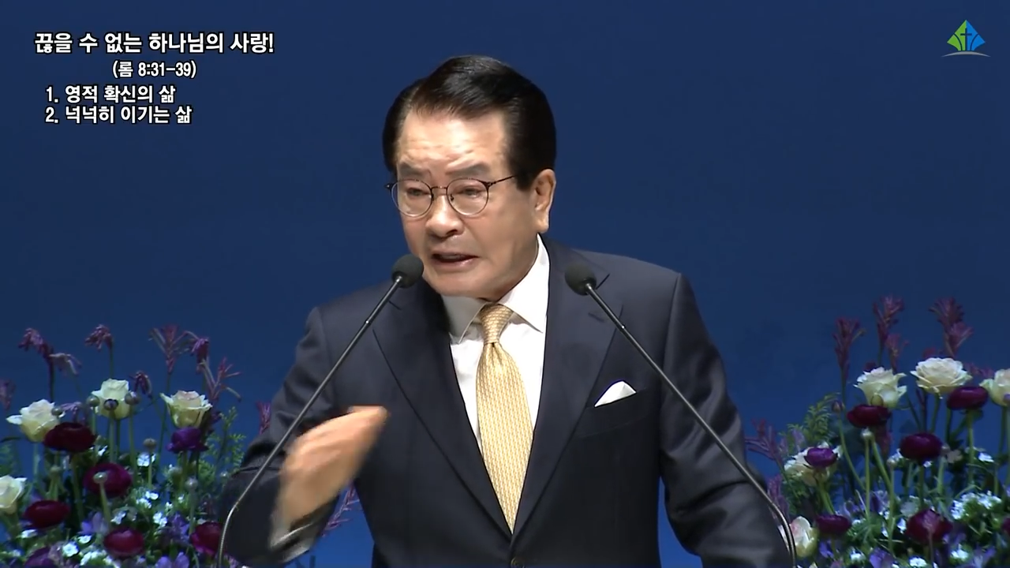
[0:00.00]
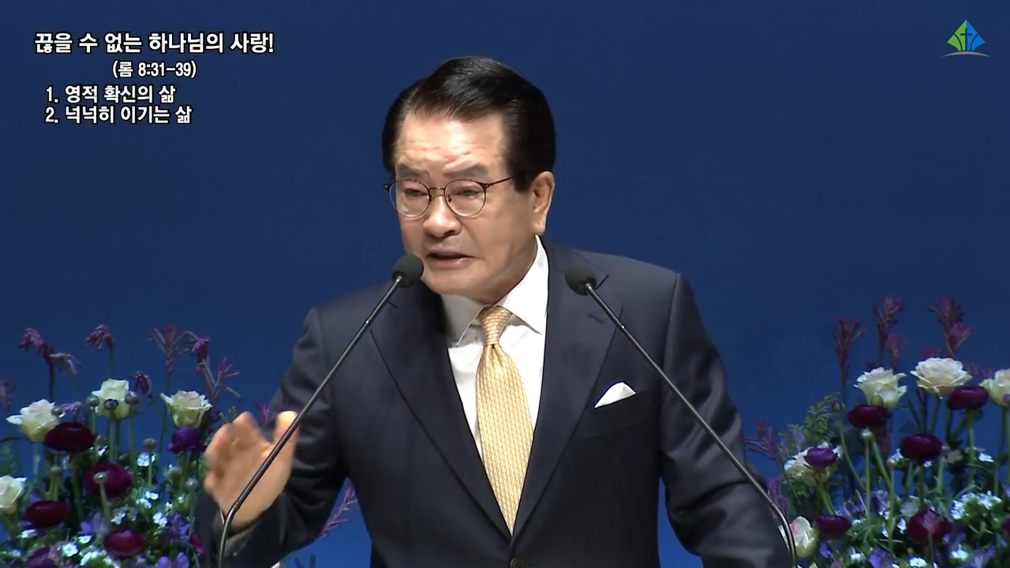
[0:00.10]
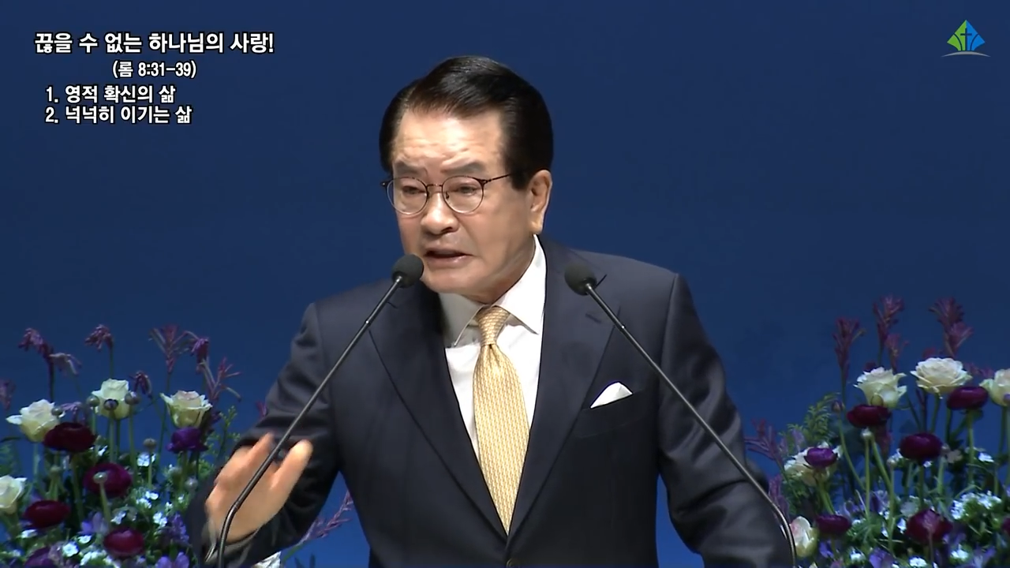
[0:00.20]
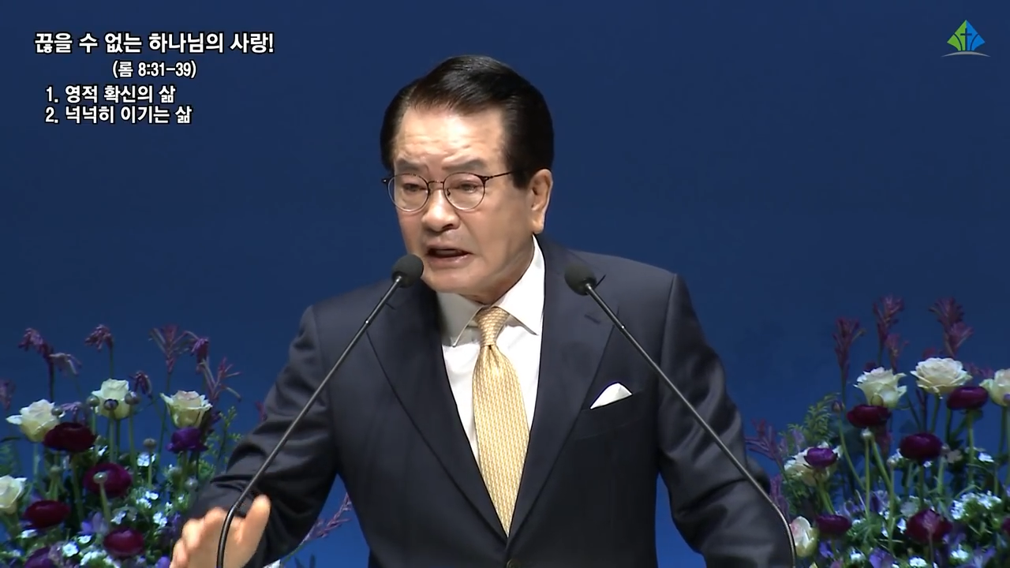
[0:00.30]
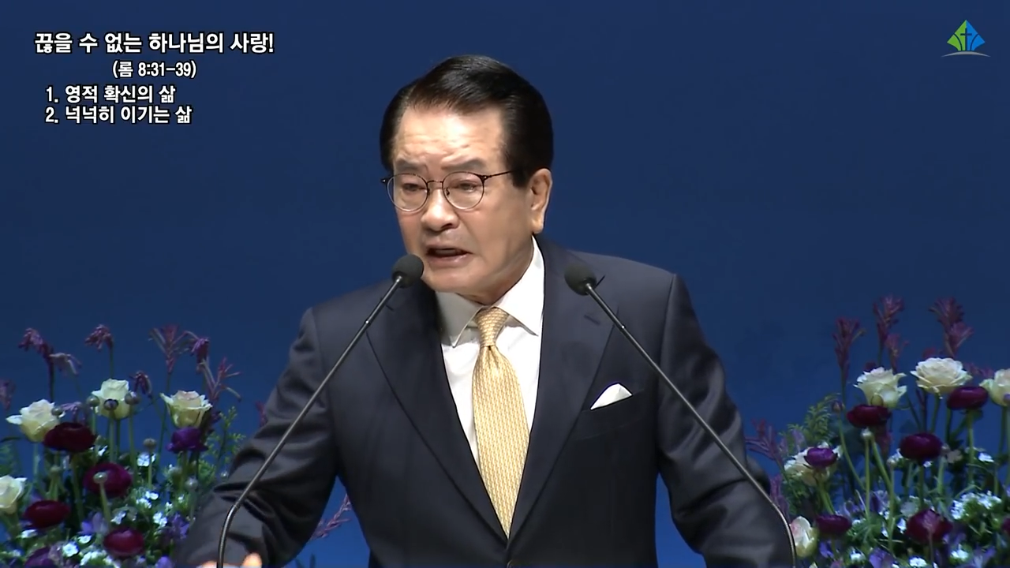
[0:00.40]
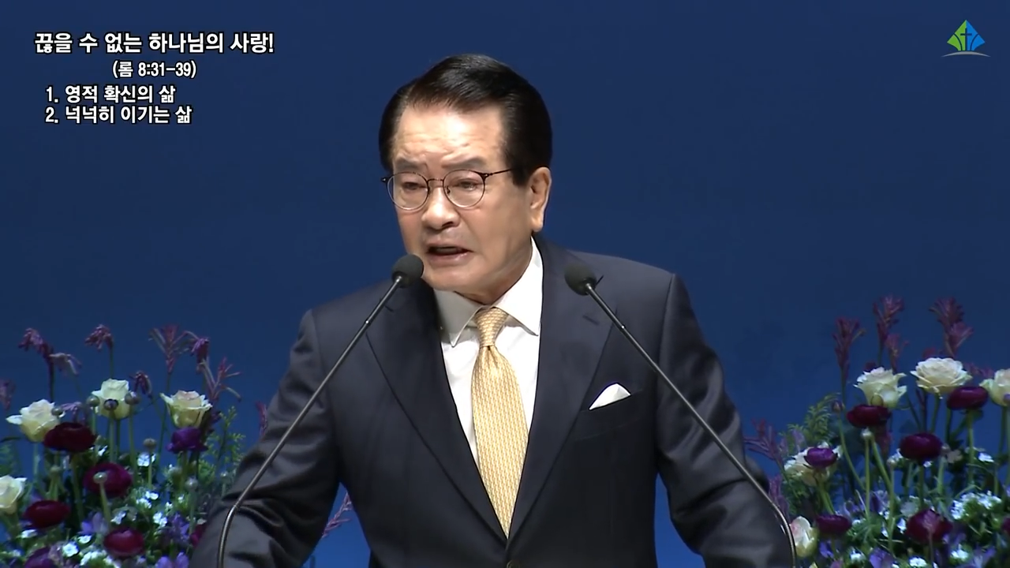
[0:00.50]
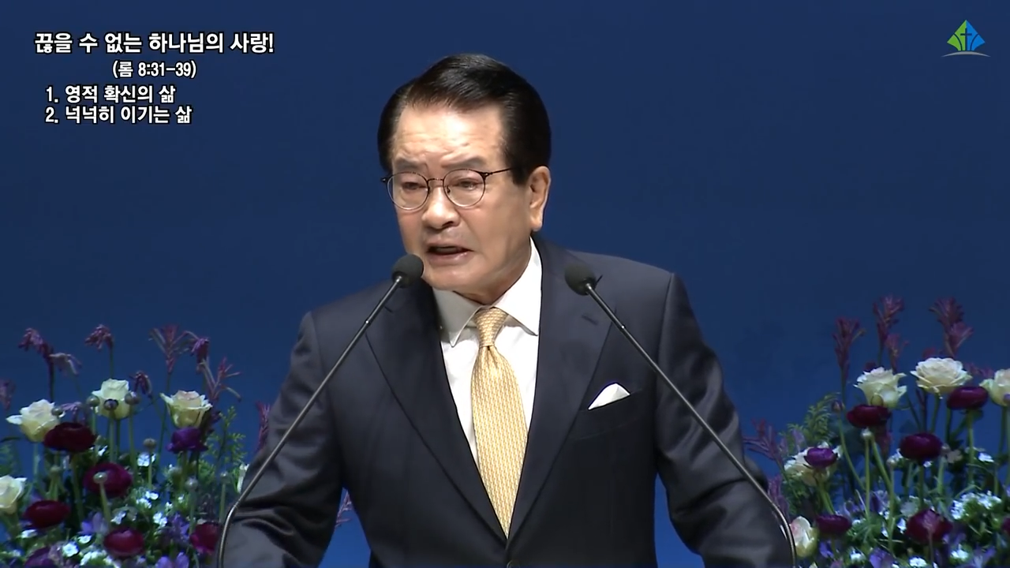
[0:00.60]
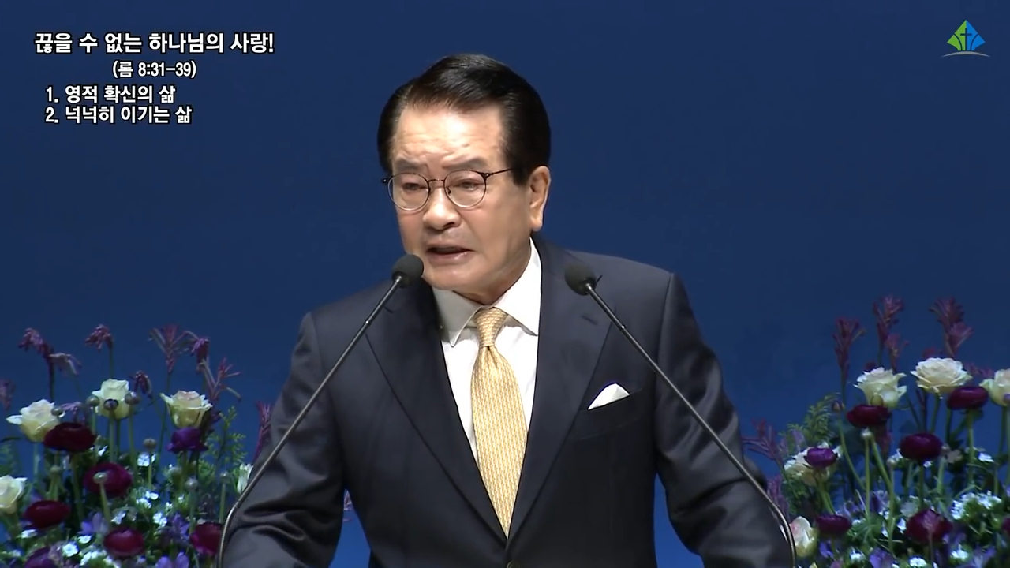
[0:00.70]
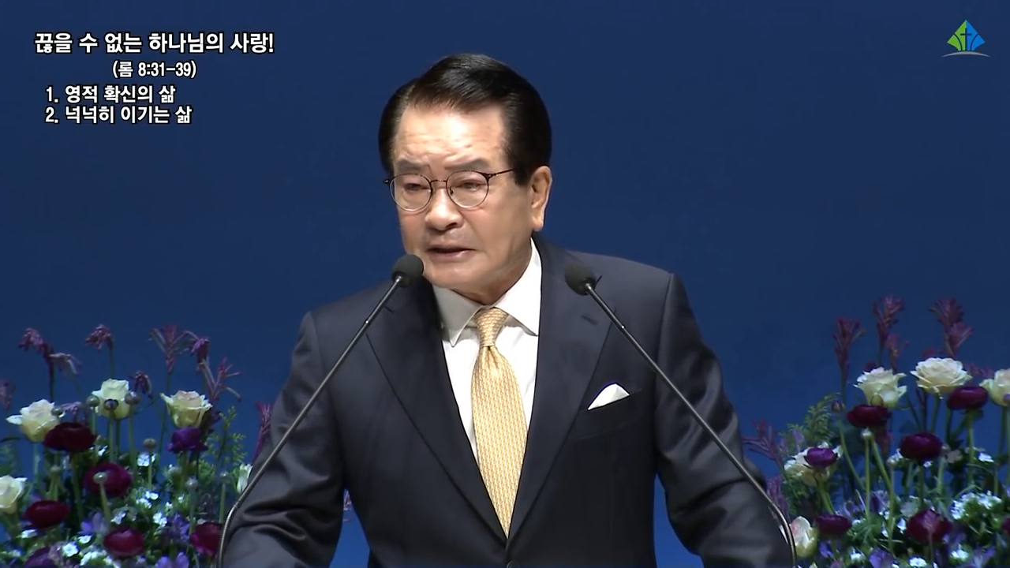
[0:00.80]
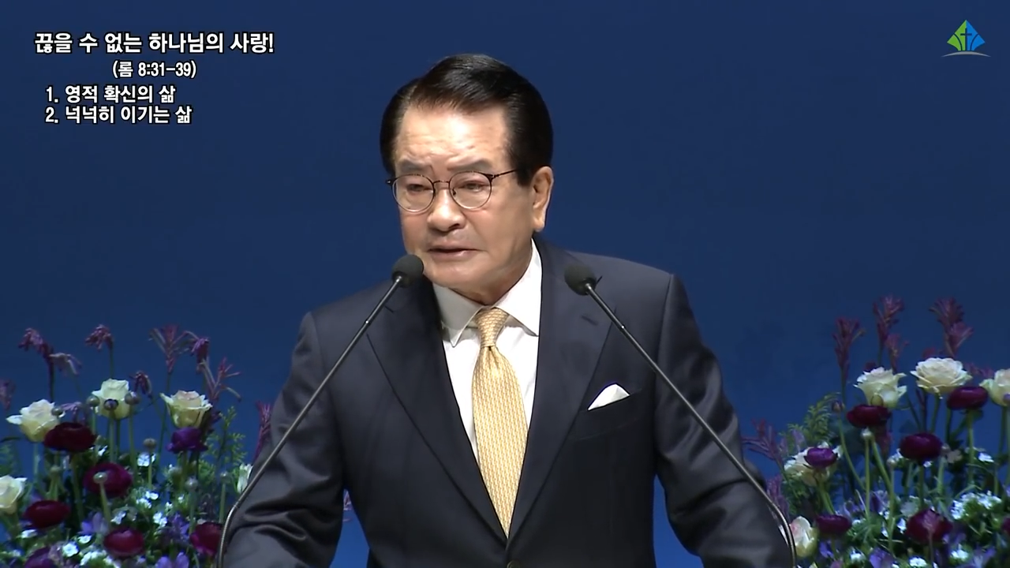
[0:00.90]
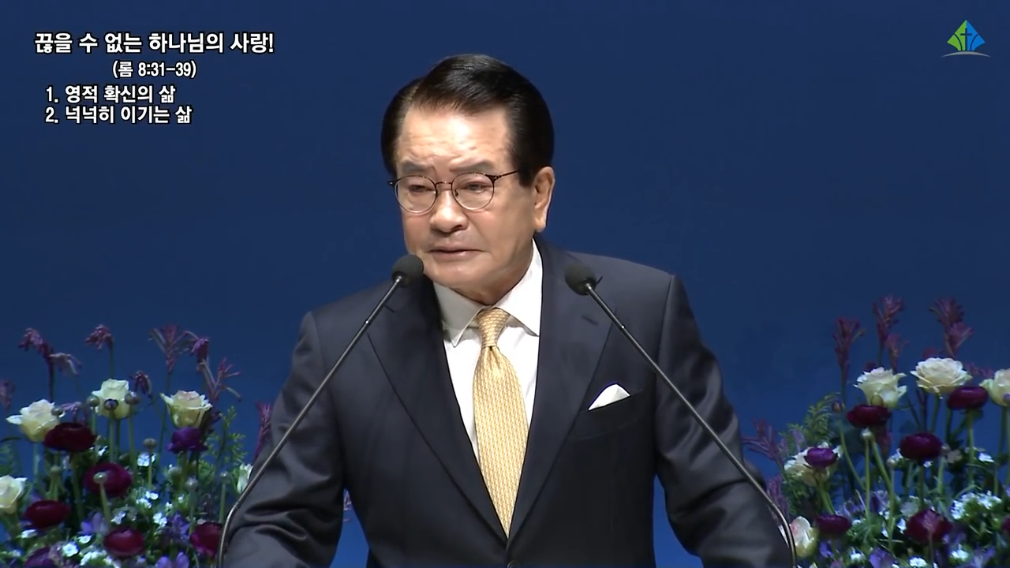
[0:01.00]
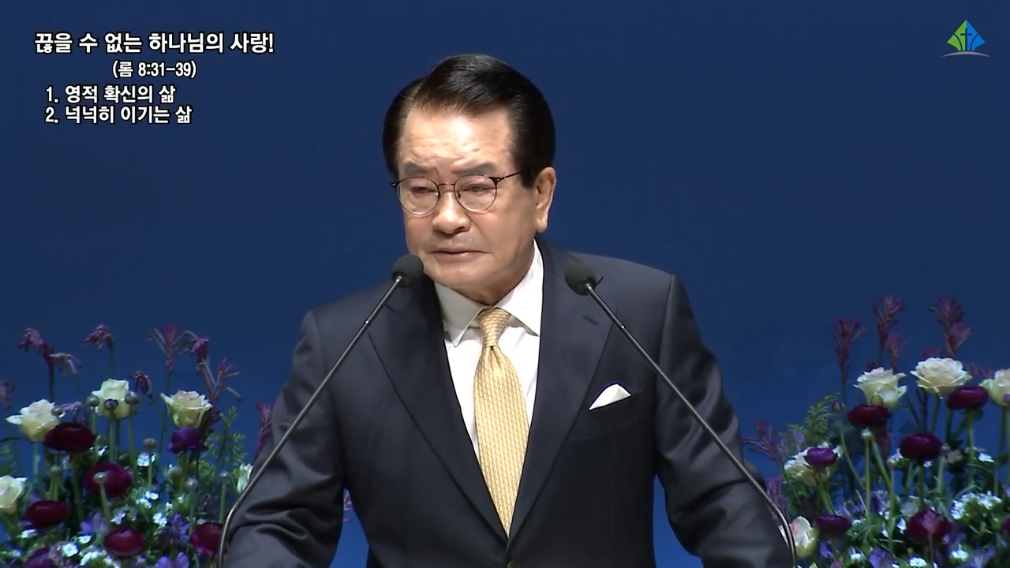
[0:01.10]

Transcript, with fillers: 아니다.